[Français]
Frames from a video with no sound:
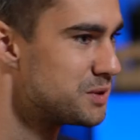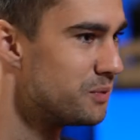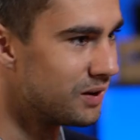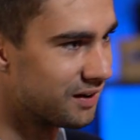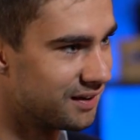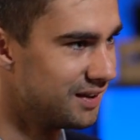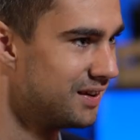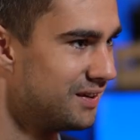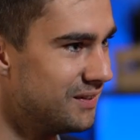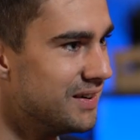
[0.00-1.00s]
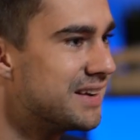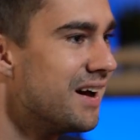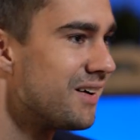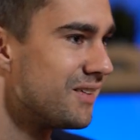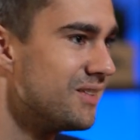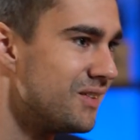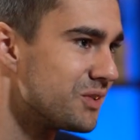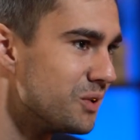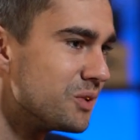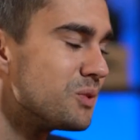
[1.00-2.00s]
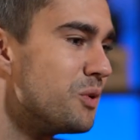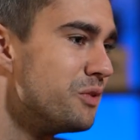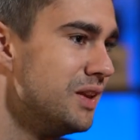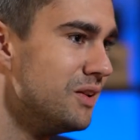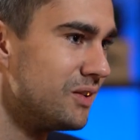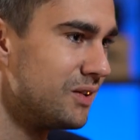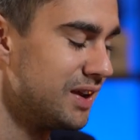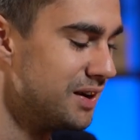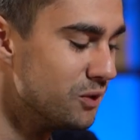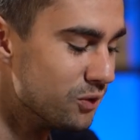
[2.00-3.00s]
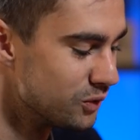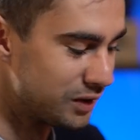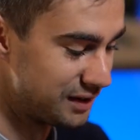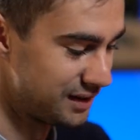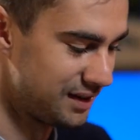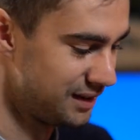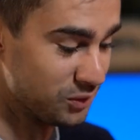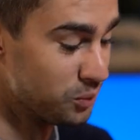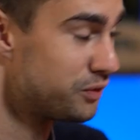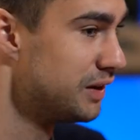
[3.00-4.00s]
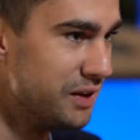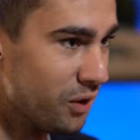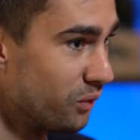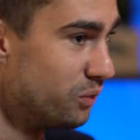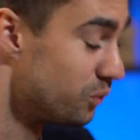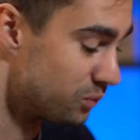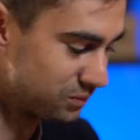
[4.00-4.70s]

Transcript: petit peu euh, l'écart entre ton profil et les deux autres. Et, ton profil est d'ailleurs non